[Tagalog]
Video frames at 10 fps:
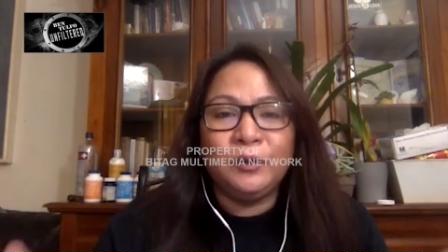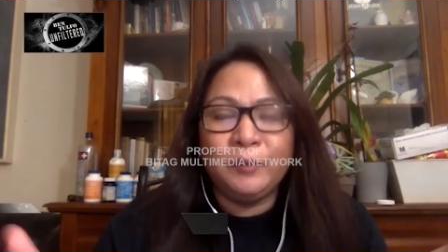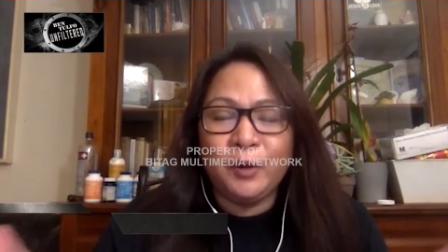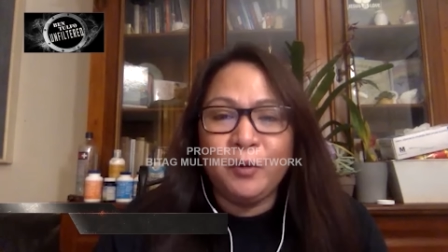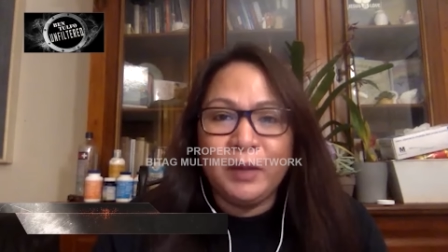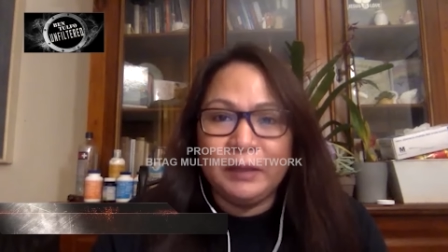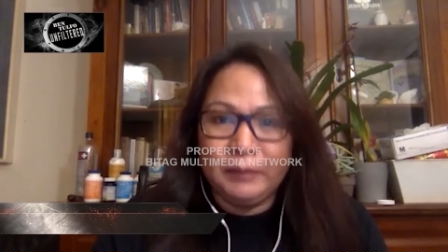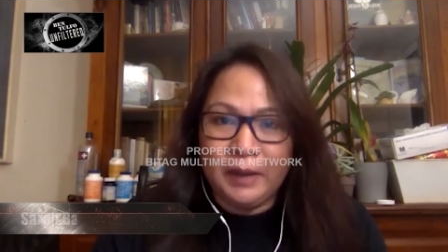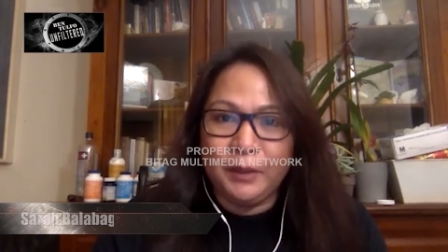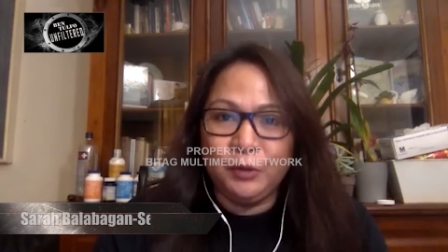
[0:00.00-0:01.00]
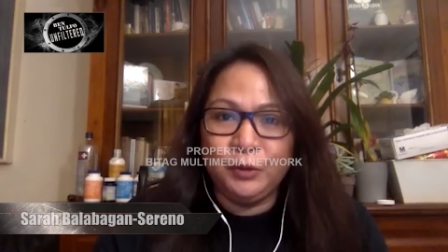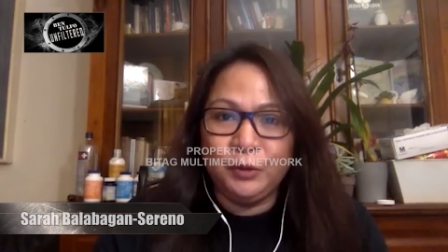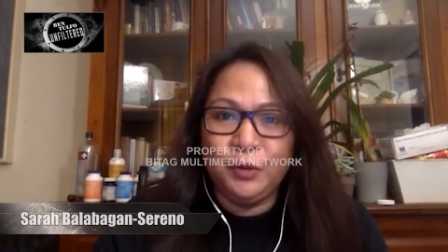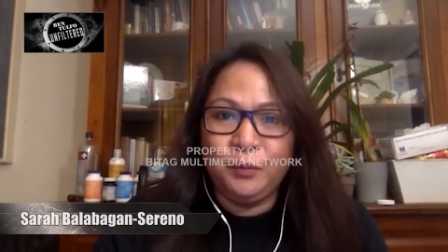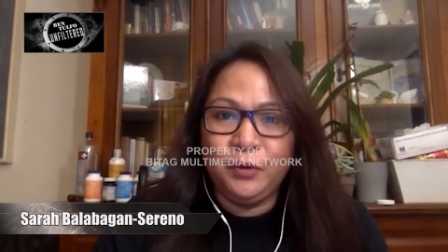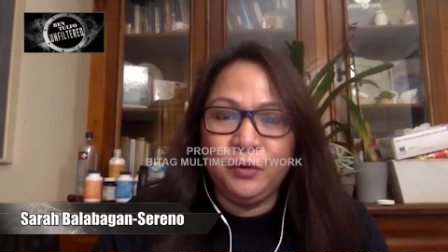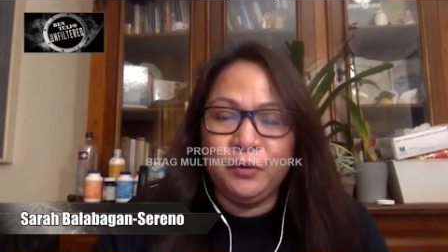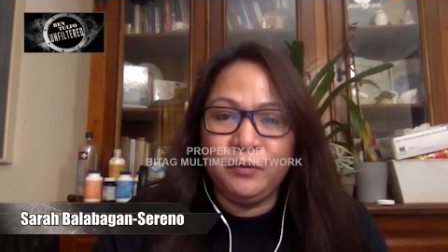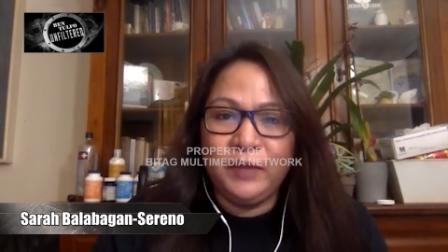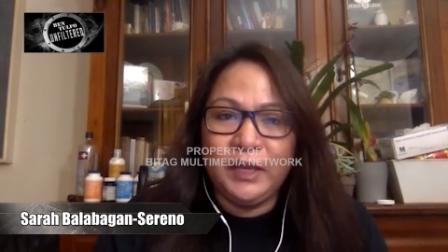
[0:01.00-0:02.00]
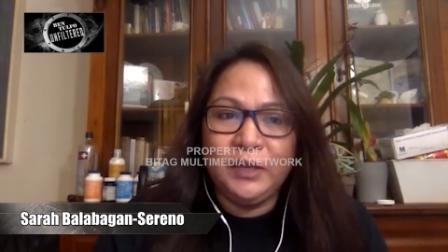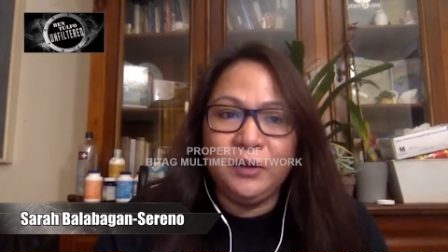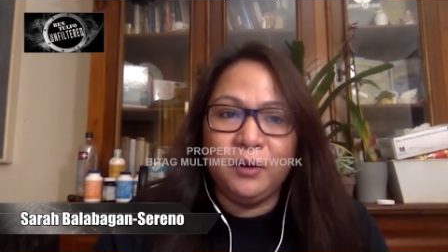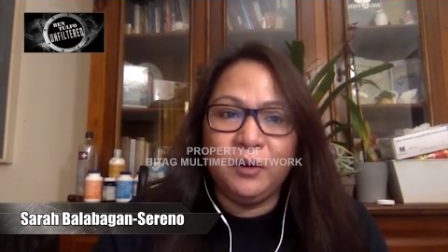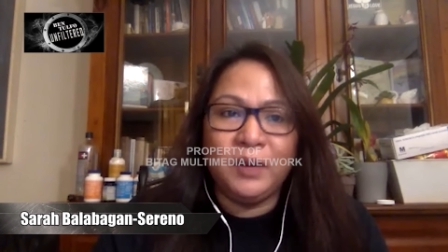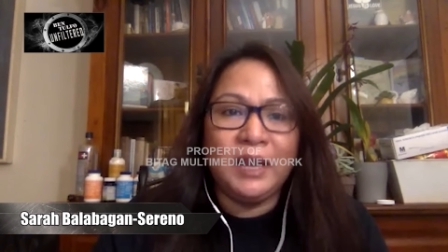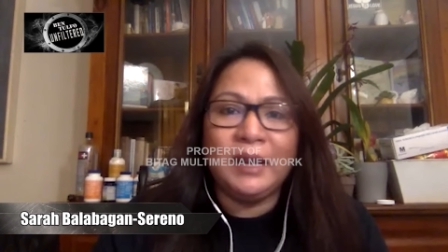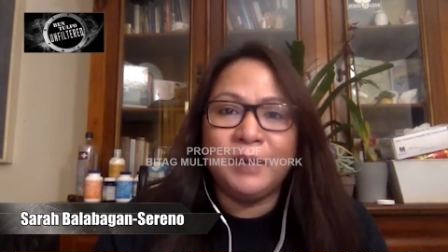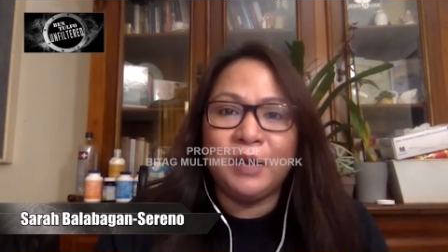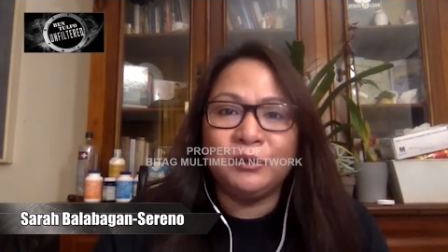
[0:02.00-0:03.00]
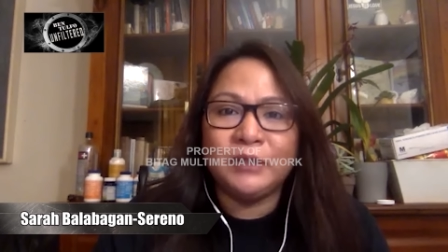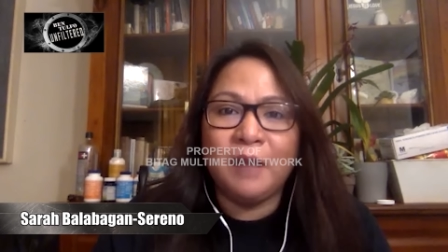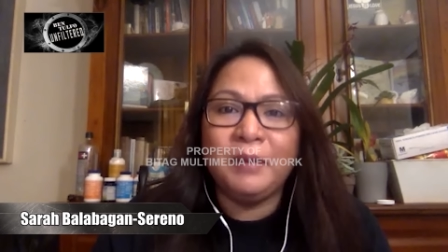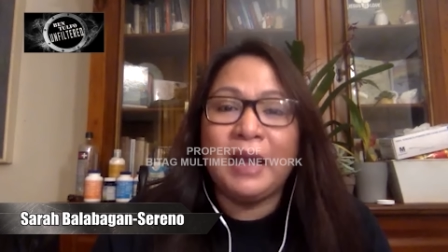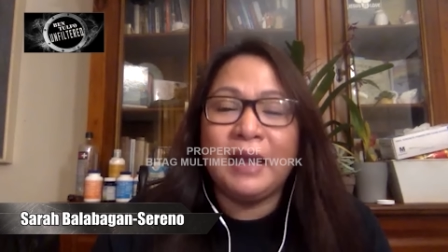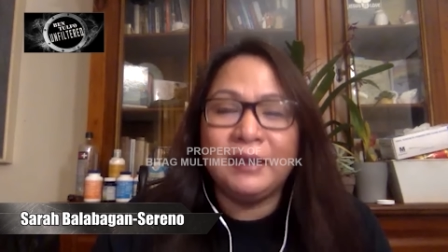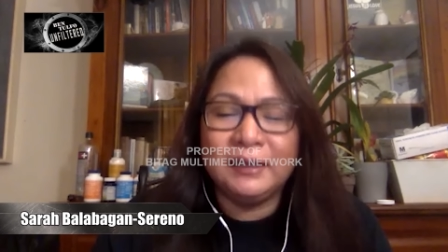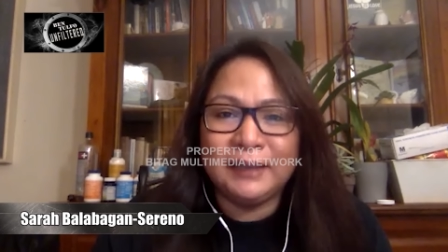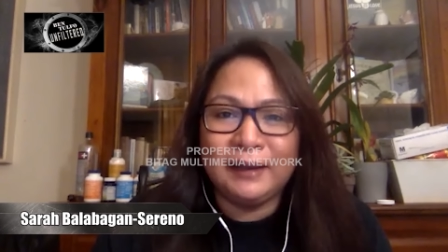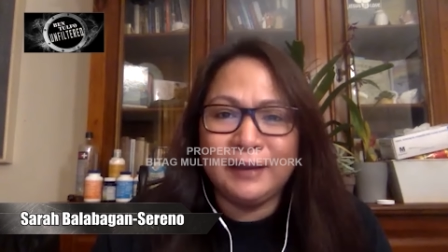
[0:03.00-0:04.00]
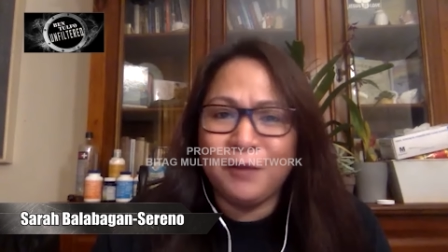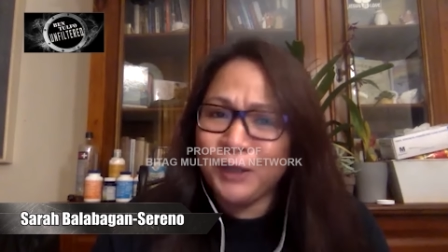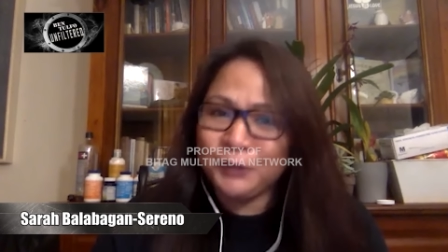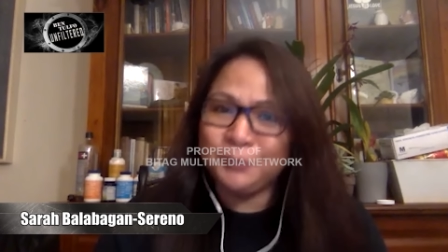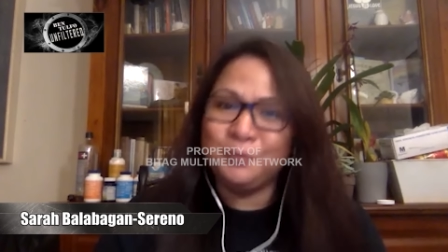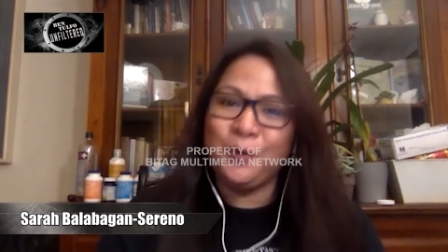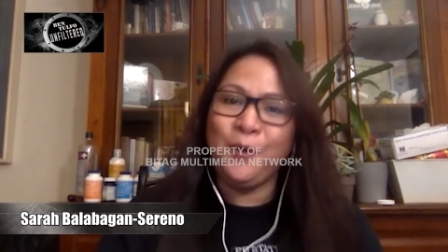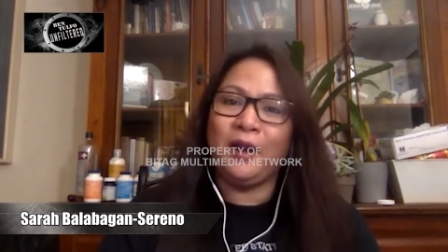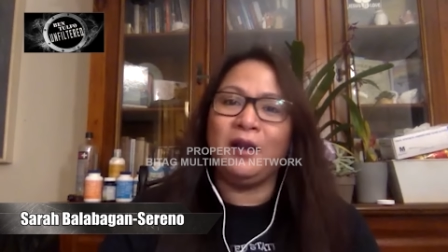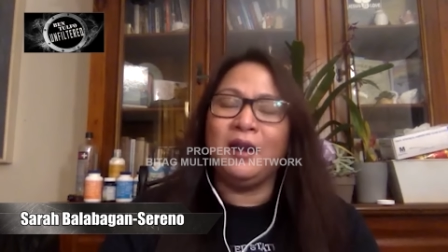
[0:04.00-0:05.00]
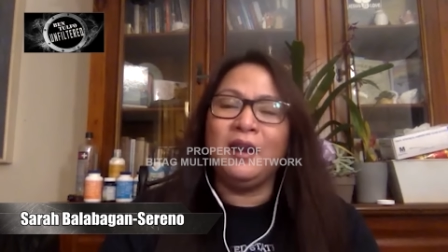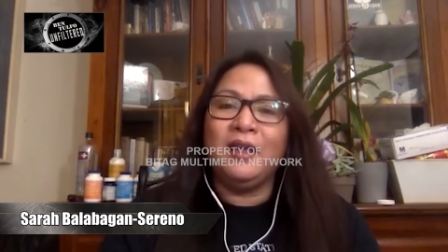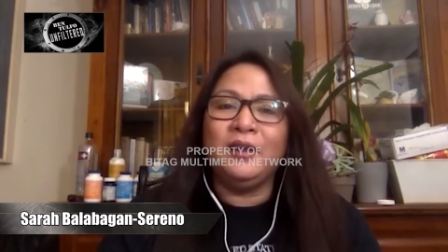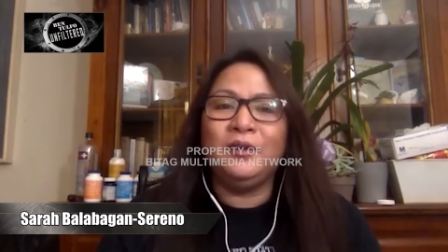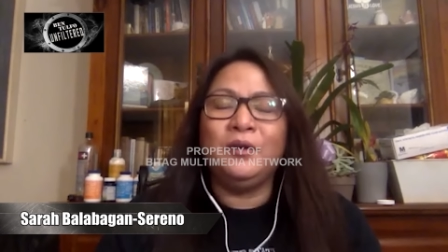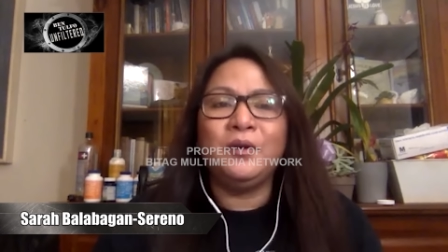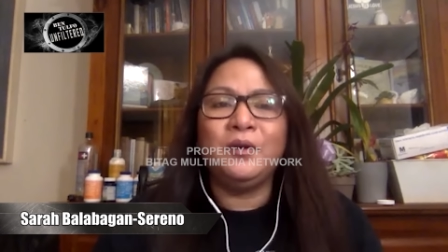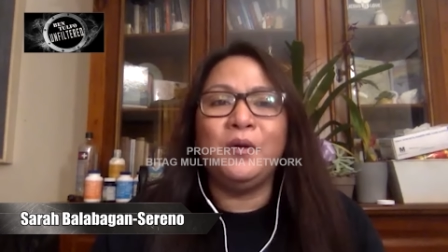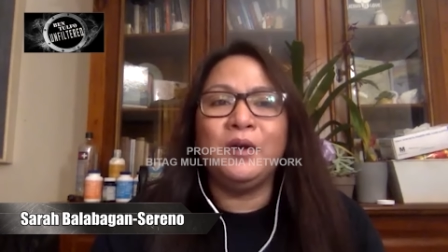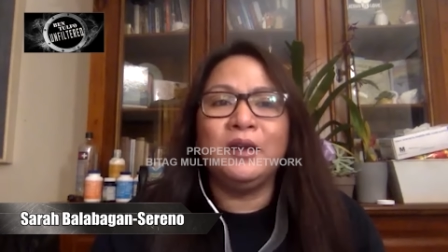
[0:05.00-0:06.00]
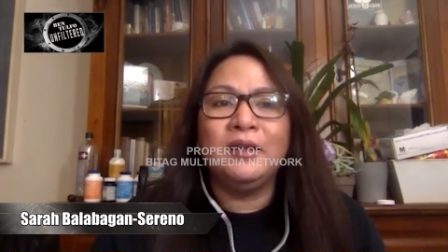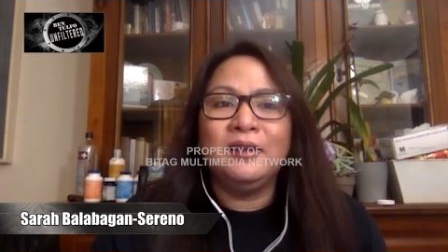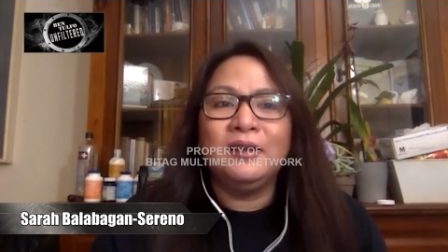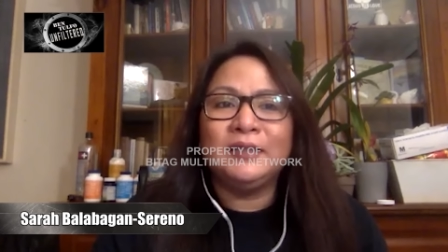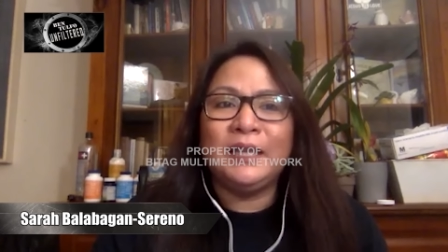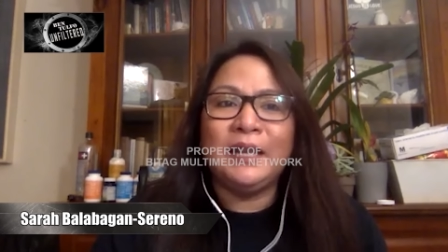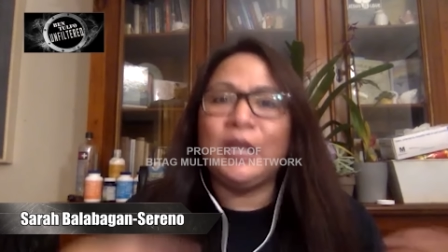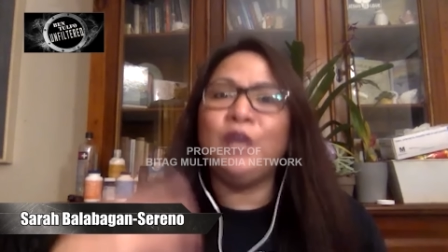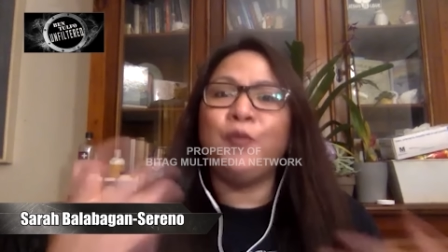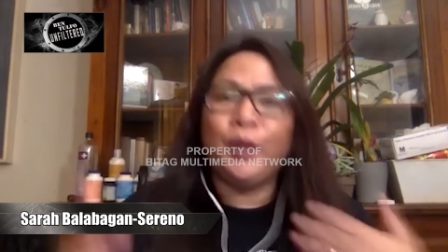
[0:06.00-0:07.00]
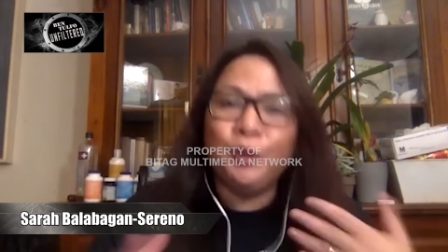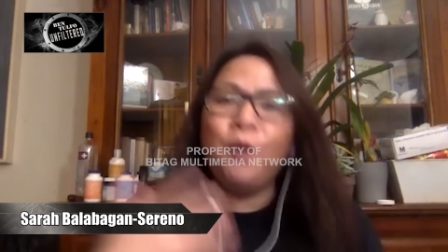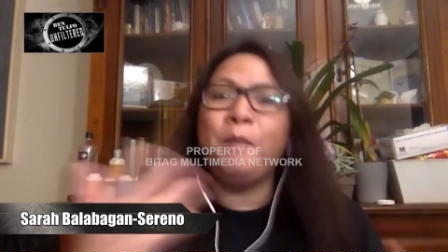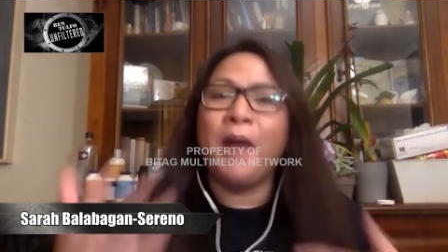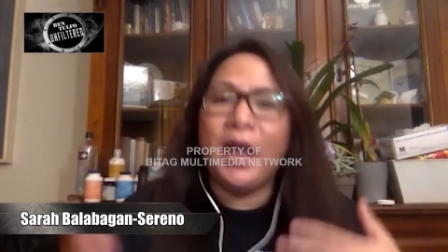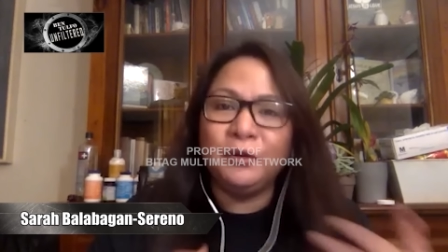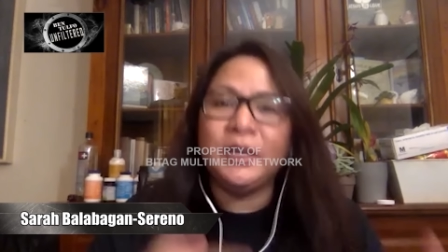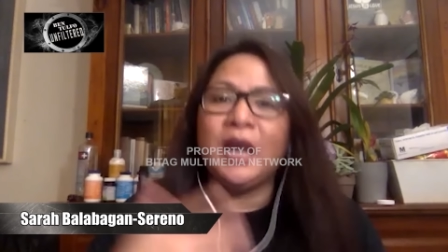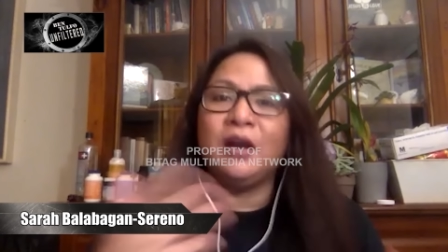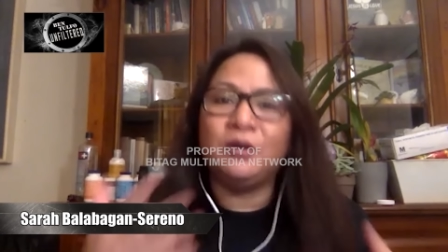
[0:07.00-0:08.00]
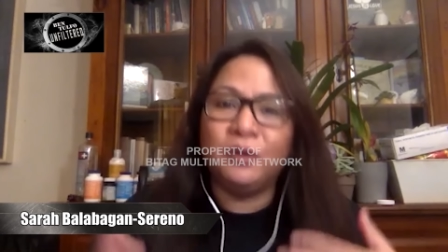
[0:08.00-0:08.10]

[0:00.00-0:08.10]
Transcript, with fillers: Kung ma- napanood niyo po yung video, wala naman akong sinabing against sa kanya. What's more, no? Kung sinakinuwento ko paano niya ako